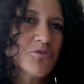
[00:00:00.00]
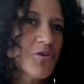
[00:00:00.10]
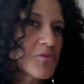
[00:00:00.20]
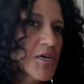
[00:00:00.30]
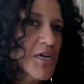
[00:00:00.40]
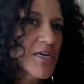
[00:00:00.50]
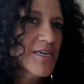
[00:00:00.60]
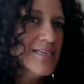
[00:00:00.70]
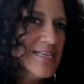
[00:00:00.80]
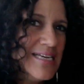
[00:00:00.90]
Donc,
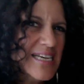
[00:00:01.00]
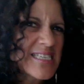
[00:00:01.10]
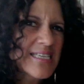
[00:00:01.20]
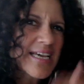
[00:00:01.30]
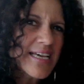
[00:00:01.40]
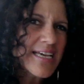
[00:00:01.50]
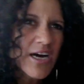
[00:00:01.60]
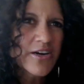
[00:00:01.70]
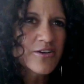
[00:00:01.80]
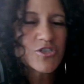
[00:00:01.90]

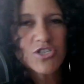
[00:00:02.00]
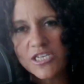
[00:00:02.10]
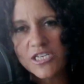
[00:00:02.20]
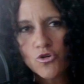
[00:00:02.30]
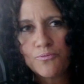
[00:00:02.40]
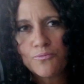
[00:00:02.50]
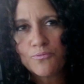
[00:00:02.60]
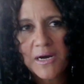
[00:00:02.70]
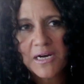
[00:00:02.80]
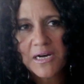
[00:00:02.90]
l'extérieur, de ce que les autres peuvent
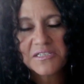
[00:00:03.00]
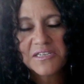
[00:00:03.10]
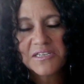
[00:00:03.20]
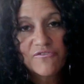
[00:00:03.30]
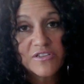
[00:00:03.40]
penser, en fait,